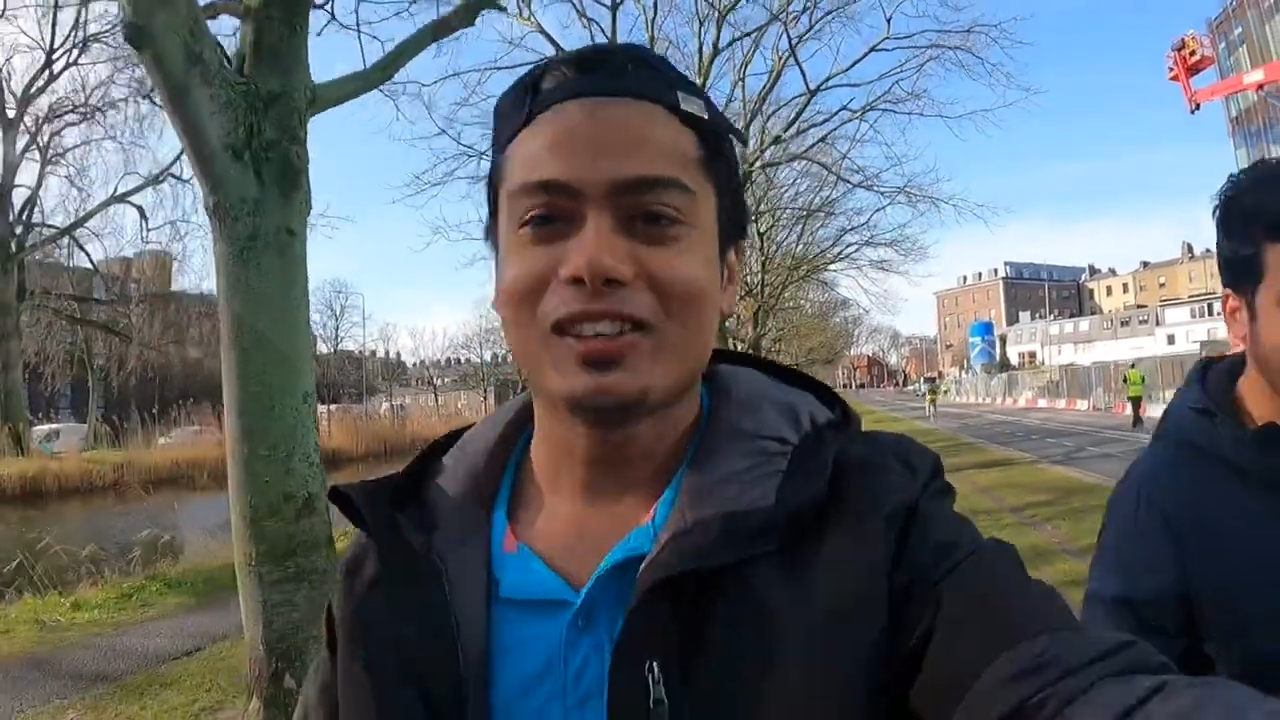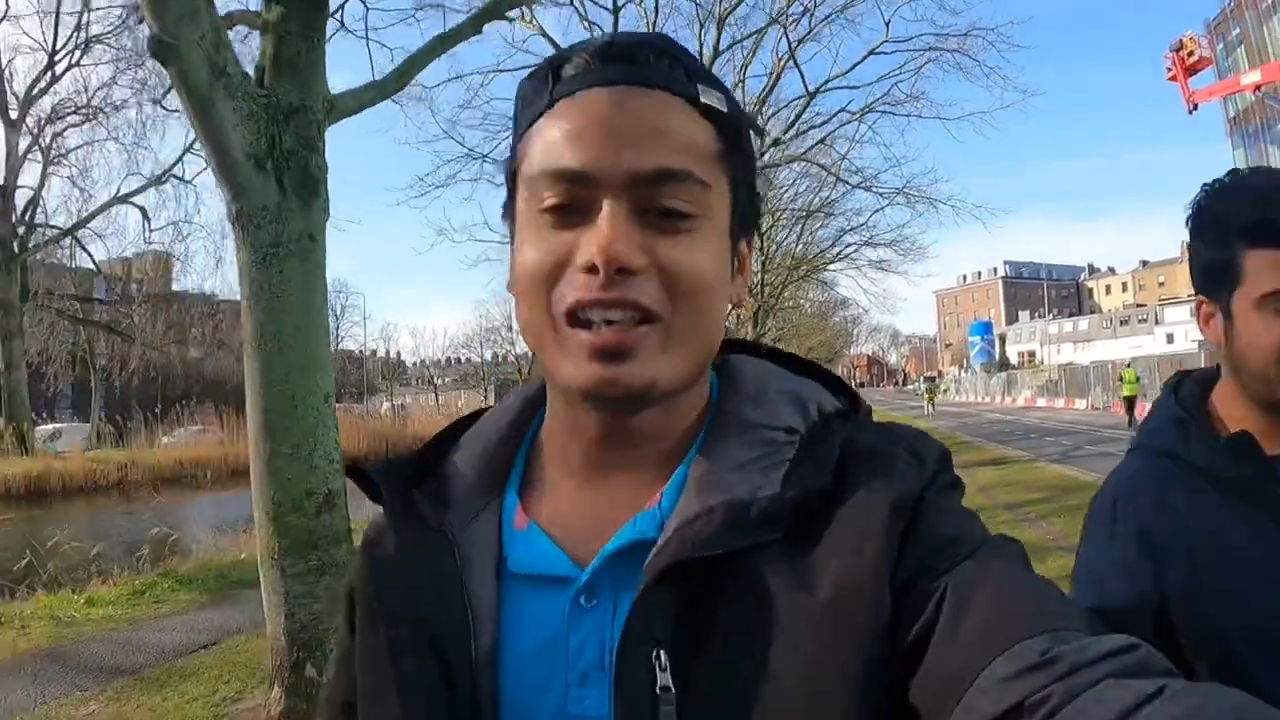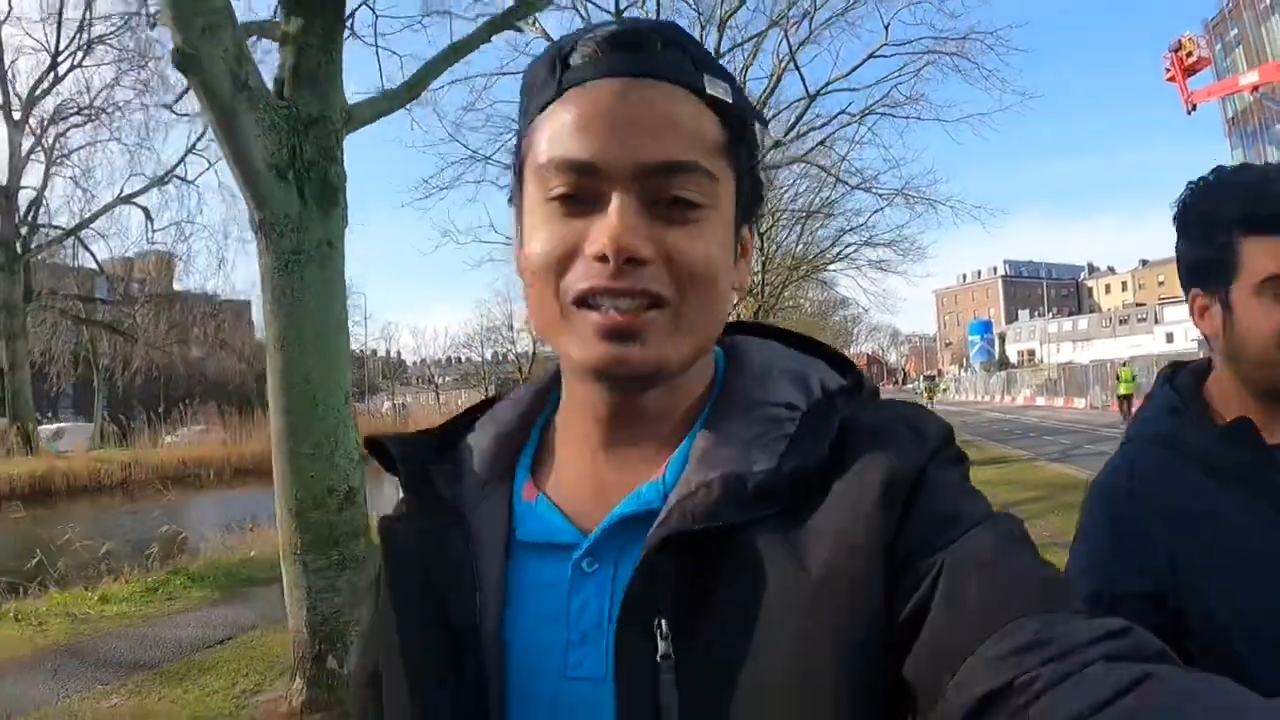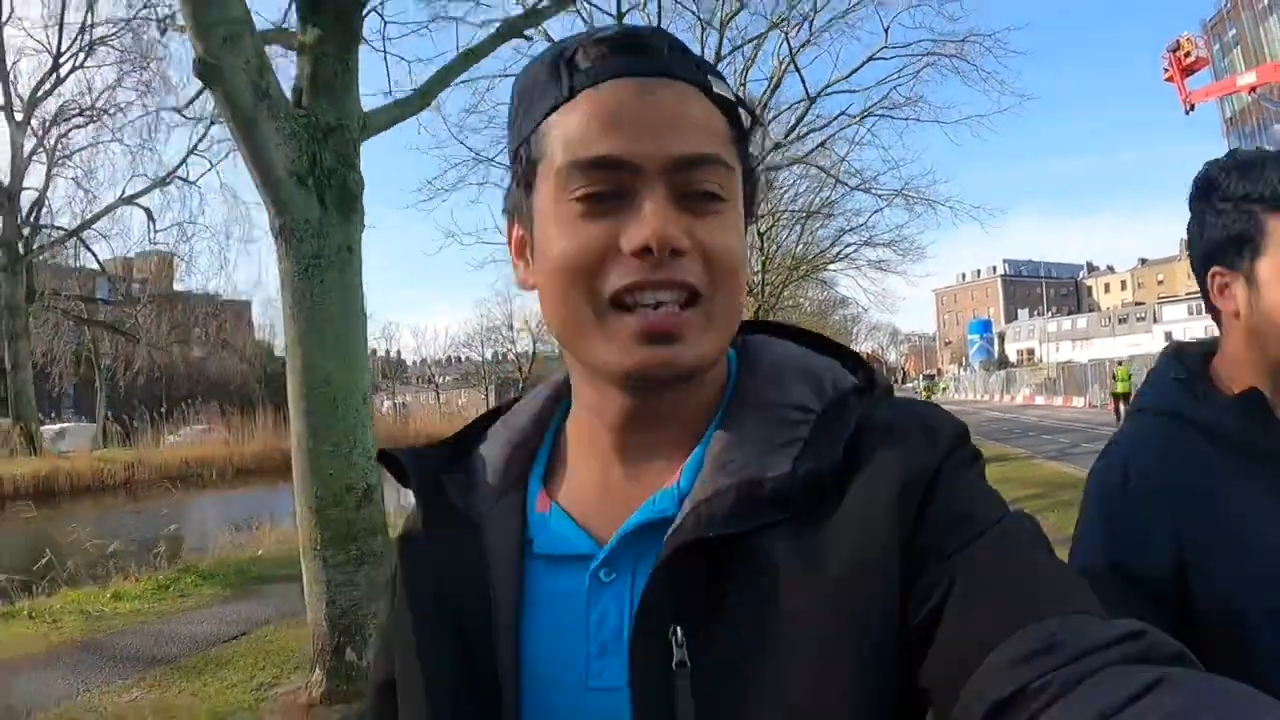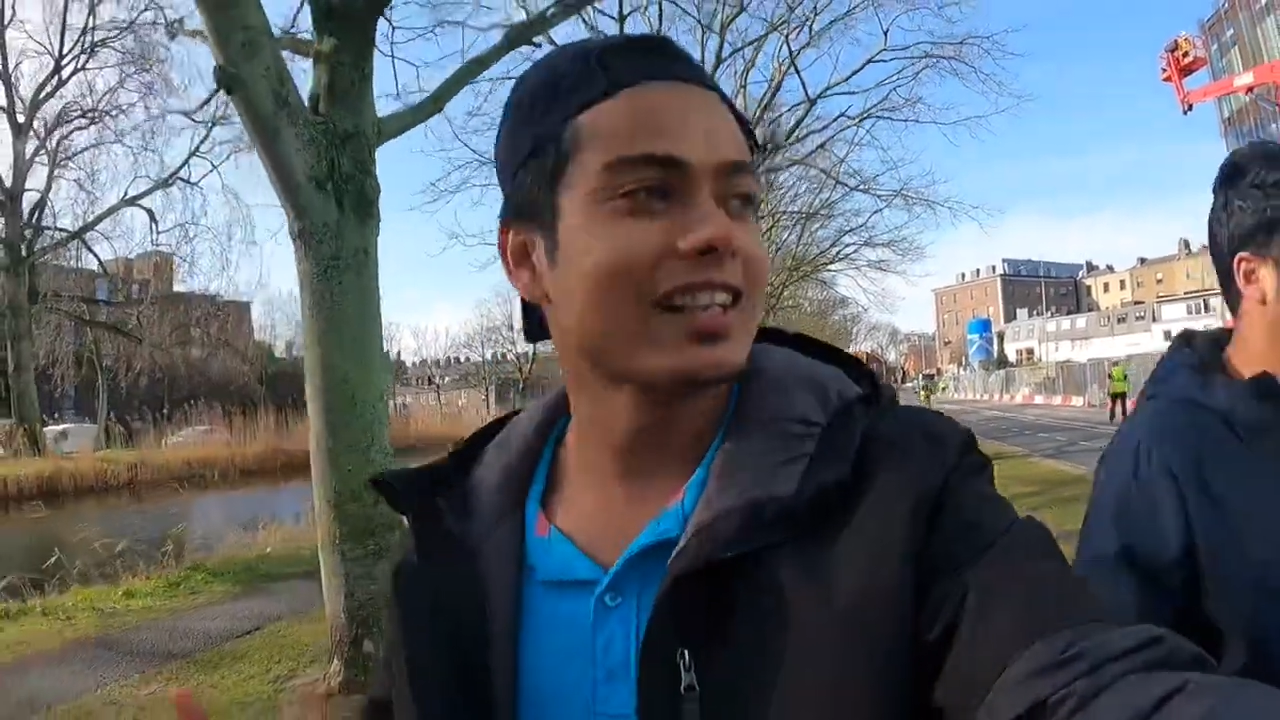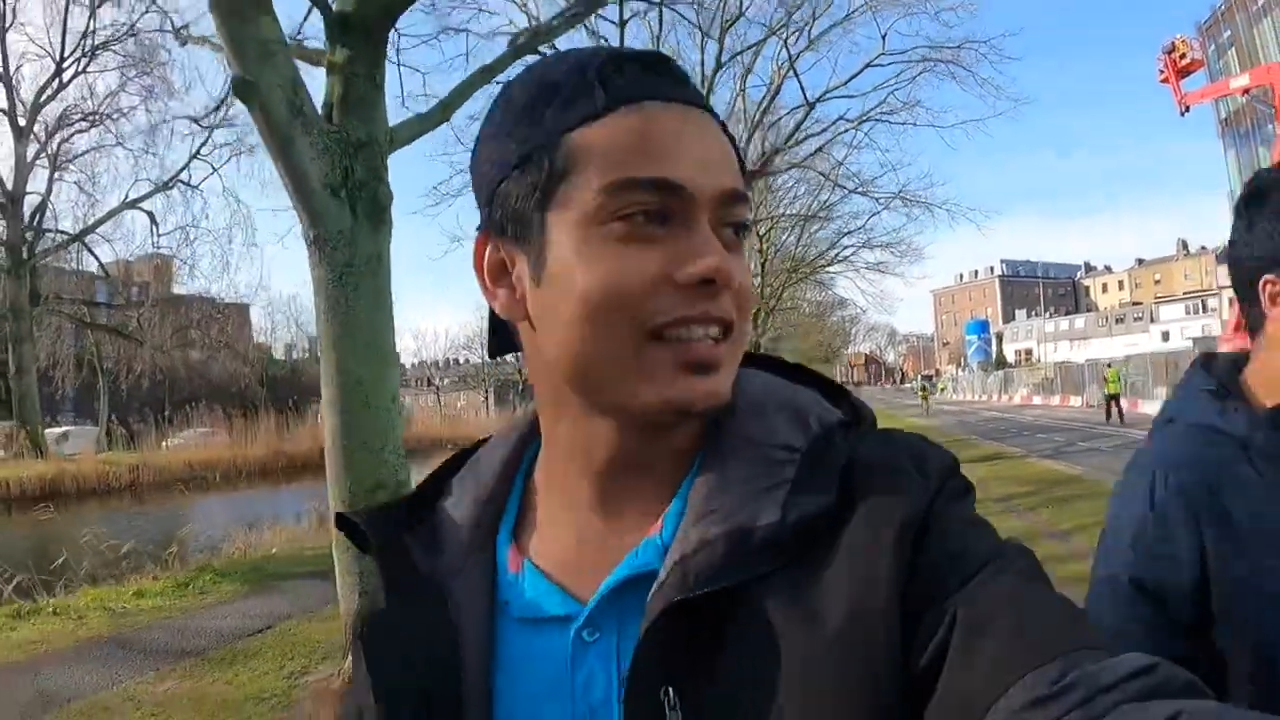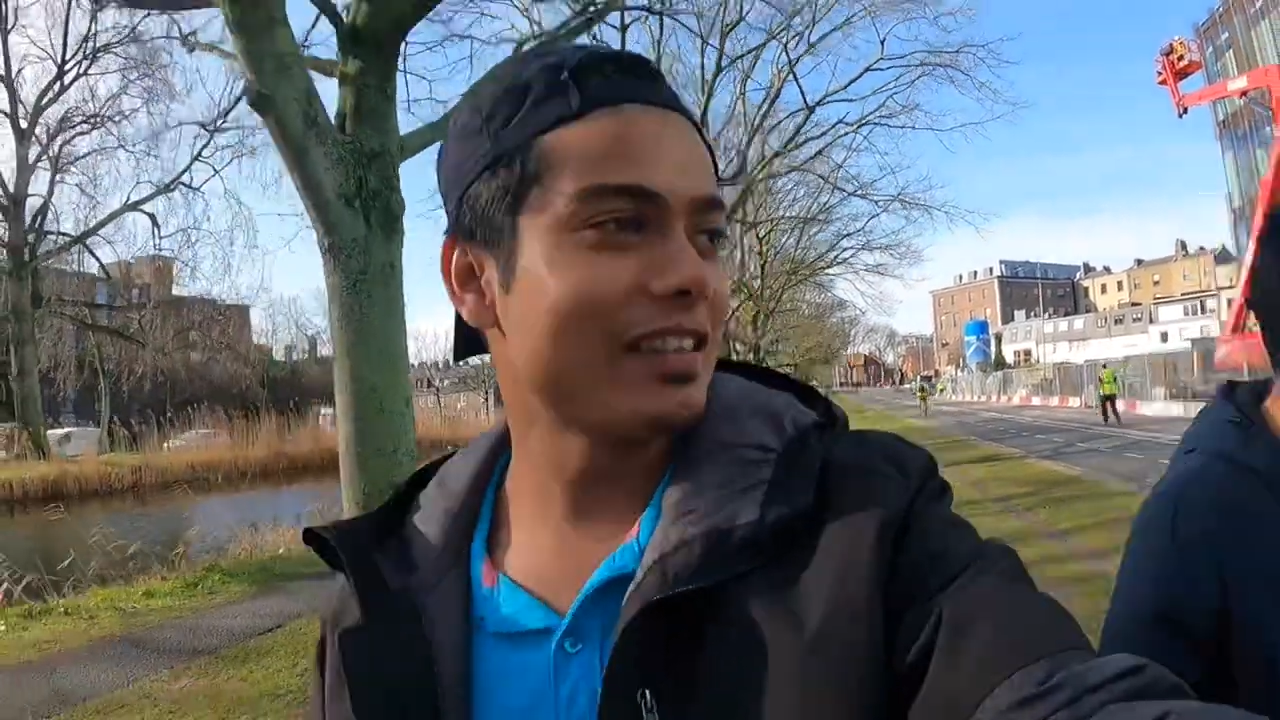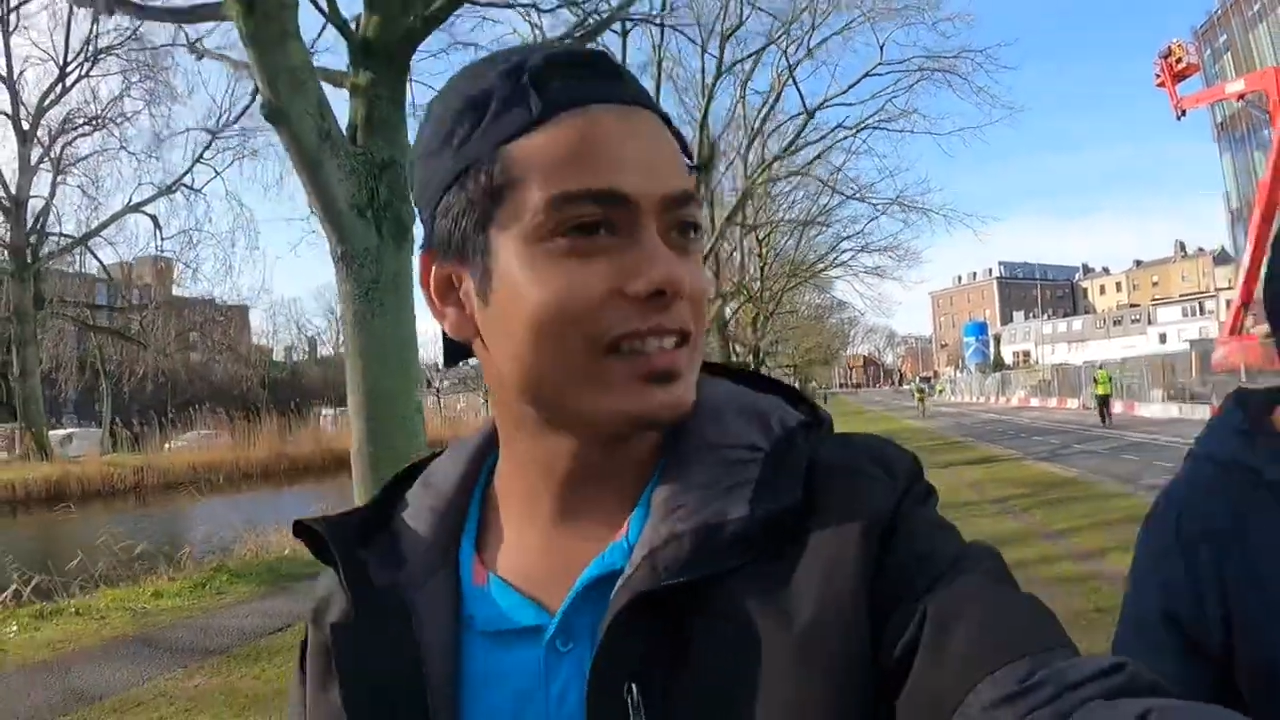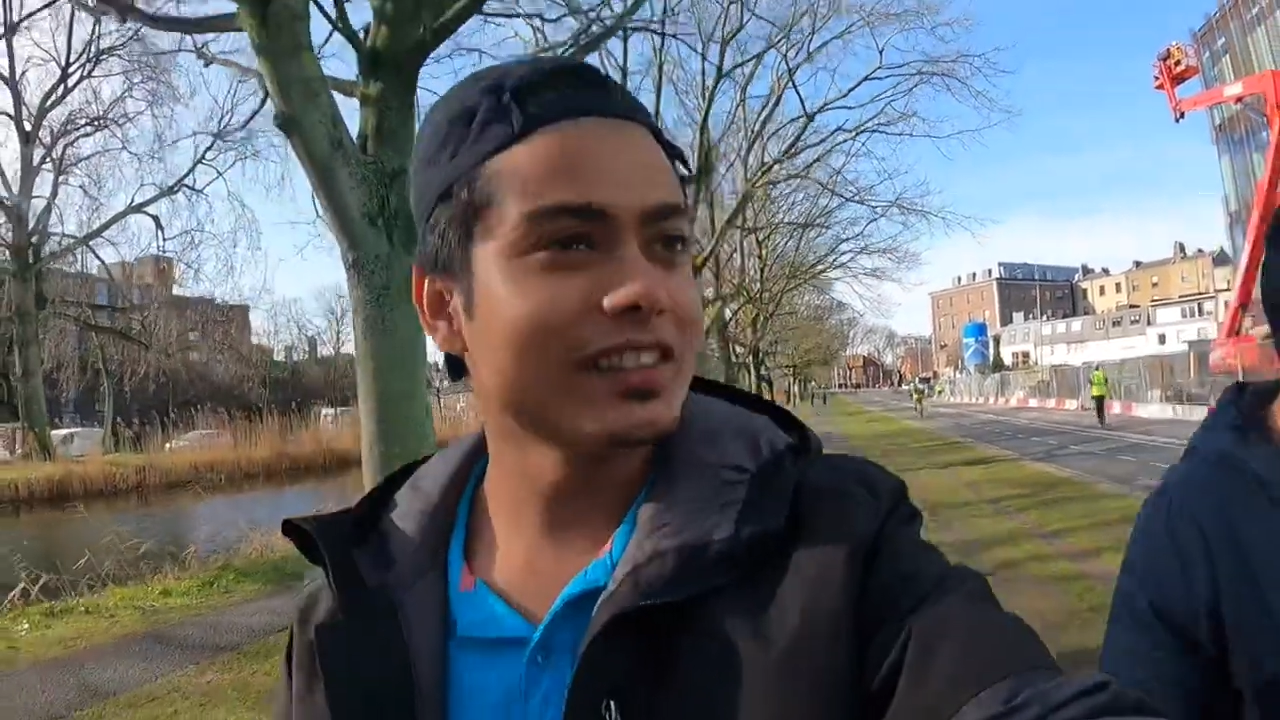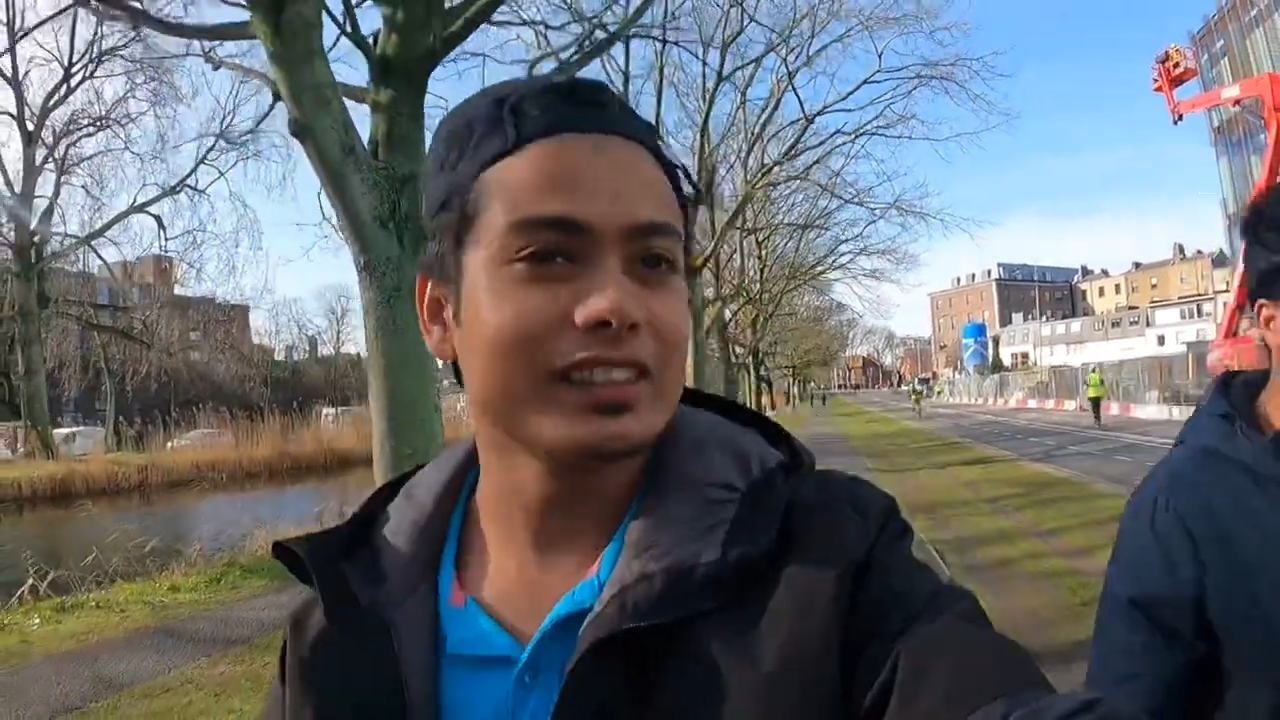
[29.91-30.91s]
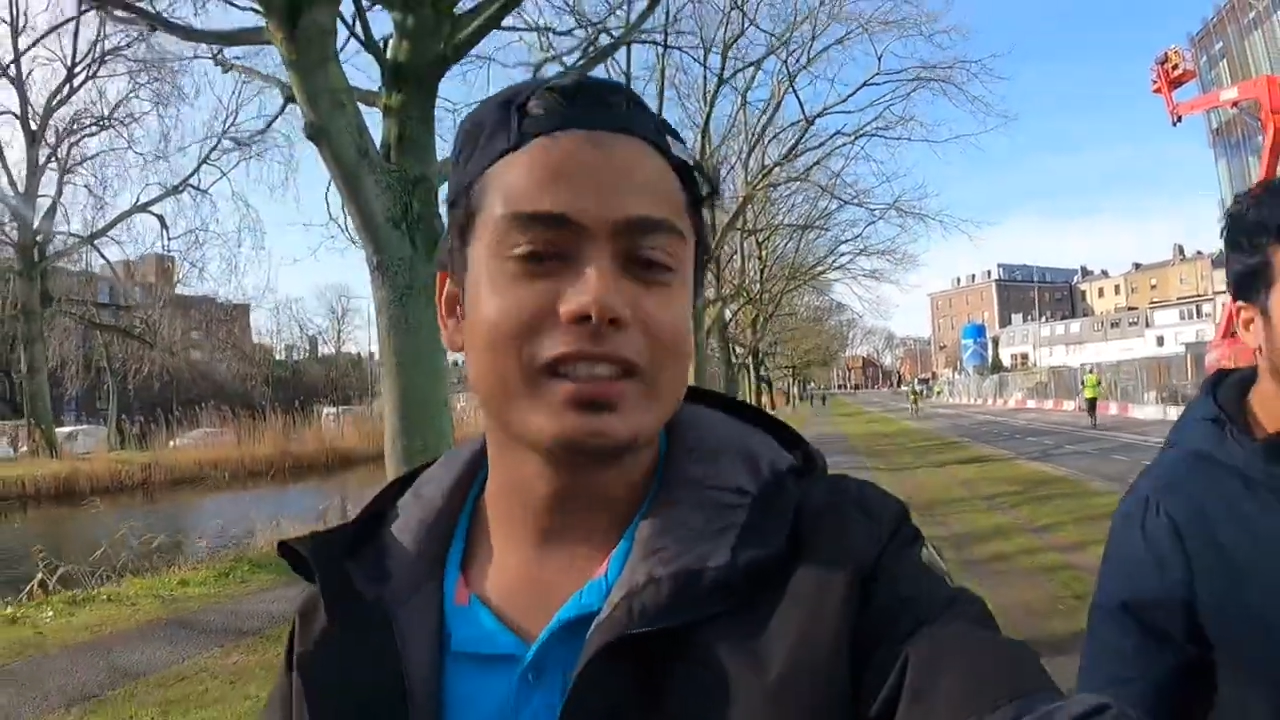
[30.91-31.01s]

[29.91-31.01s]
कल जाना था वैसे